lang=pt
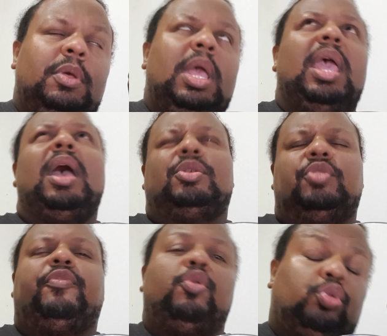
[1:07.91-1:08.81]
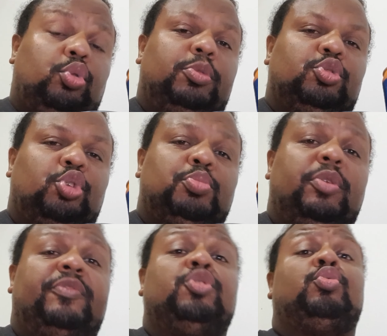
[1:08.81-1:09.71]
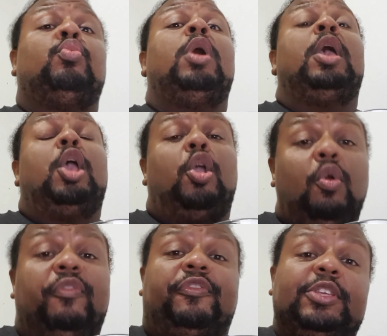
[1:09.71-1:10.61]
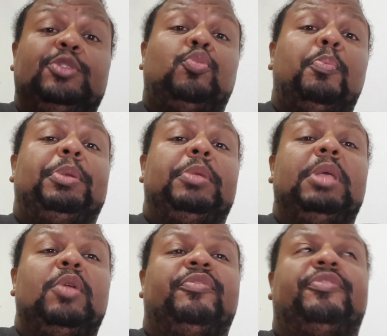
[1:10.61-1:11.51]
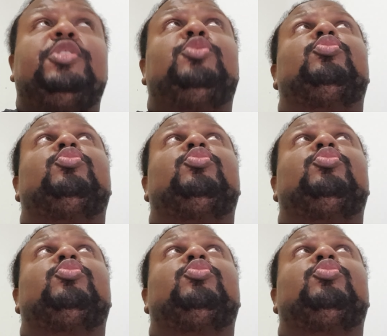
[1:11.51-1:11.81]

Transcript: É, acho que foi outubro de 2021. Eu fiz um primeiro vídeo.